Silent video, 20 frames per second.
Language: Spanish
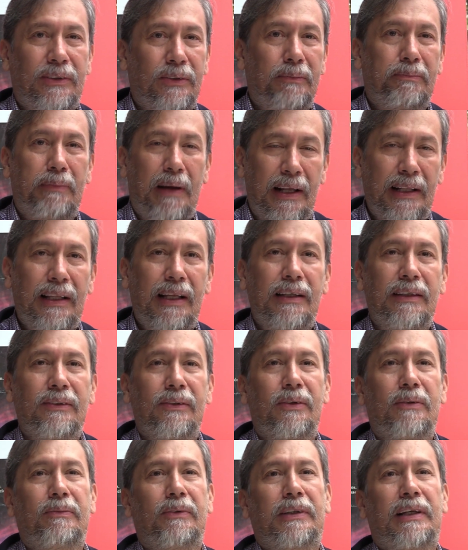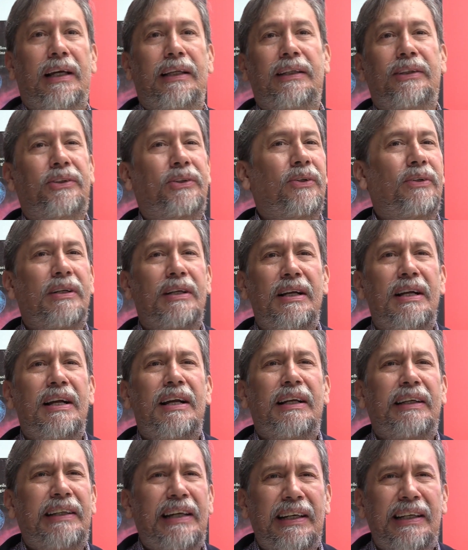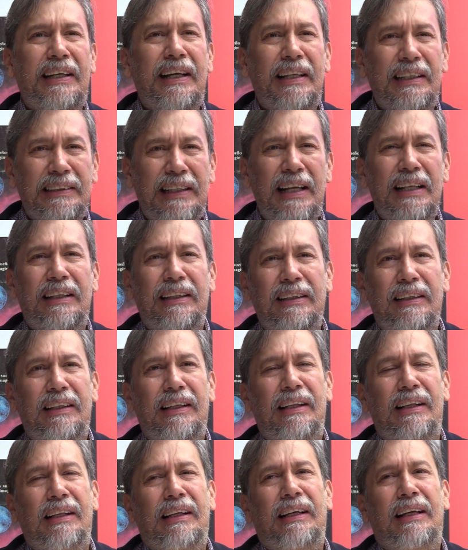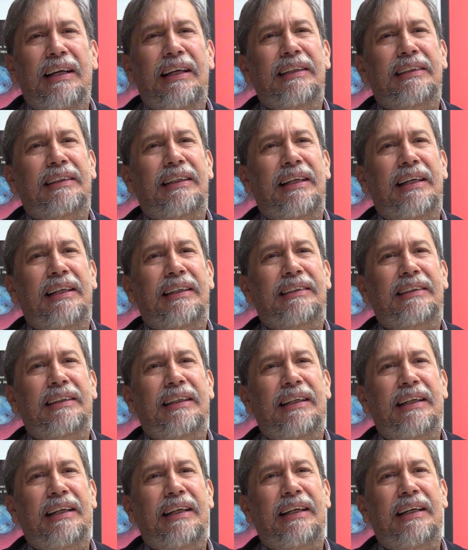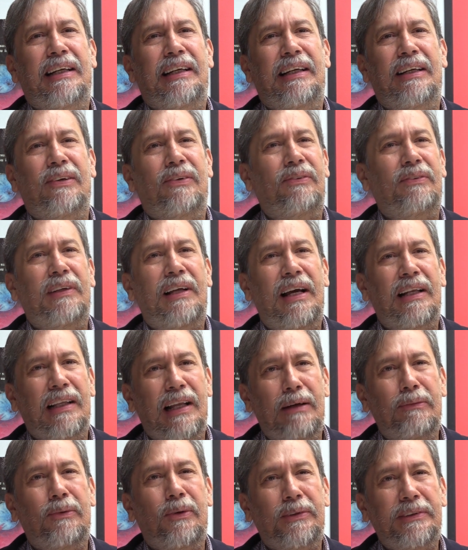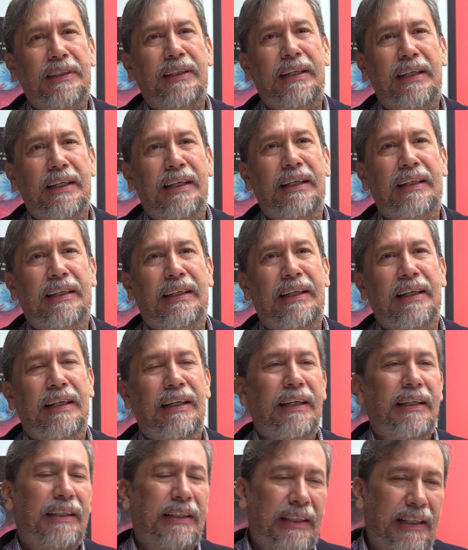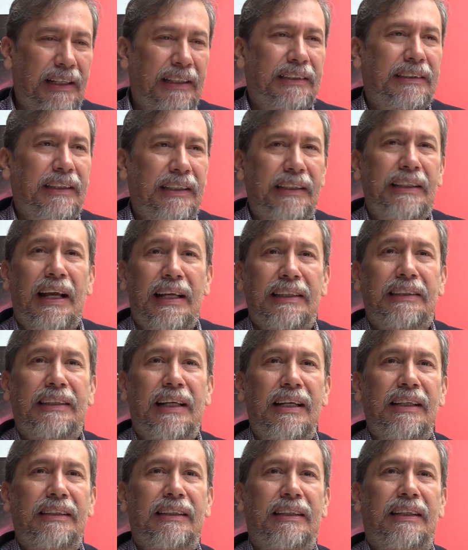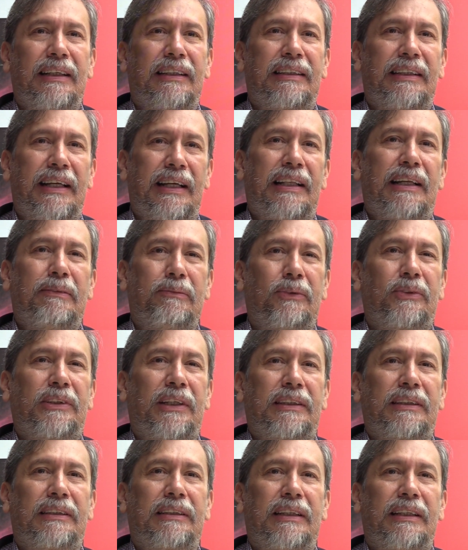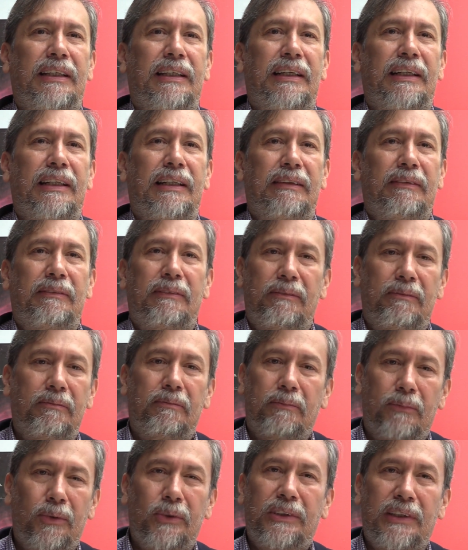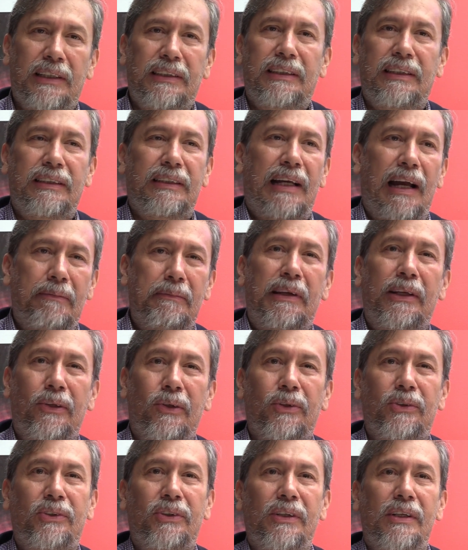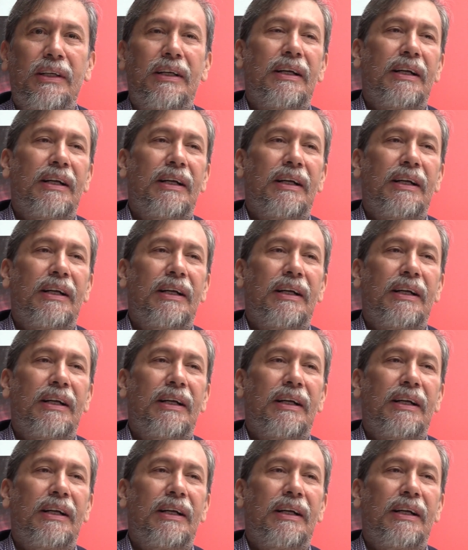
estupenda, como ya he dicho, y en general es, es eh, una labor que, que, es intensa, que tiene muchas, eh, muchos caminos